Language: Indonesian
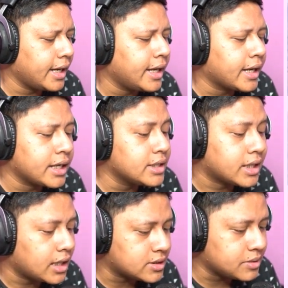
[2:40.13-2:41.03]
yang kayak di
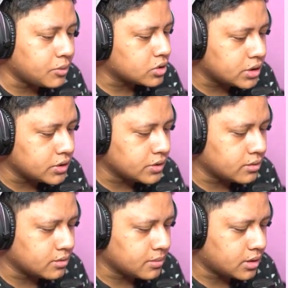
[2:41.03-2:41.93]
classic mode gitu
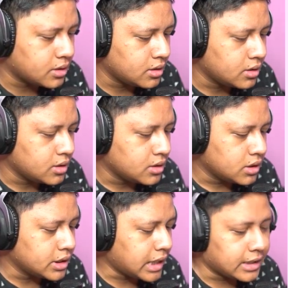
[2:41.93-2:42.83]
teman-teman
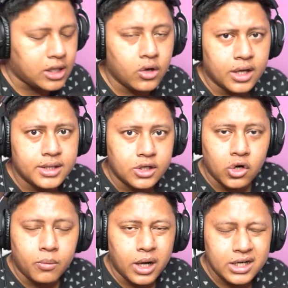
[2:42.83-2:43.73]
jadi nggak tahu ya di
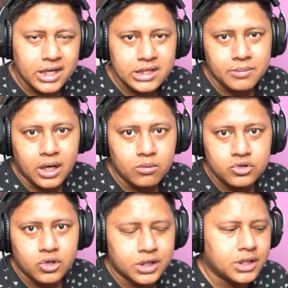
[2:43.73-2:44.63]
global ini nanti bakal
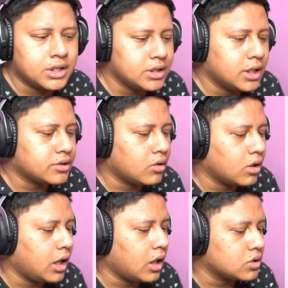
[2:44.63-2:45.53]
muncul kayak gini atau
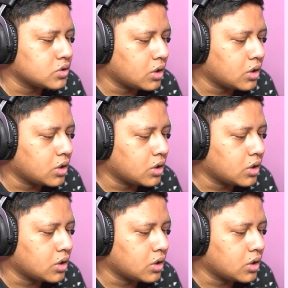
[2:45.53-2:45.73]
enggak aku juga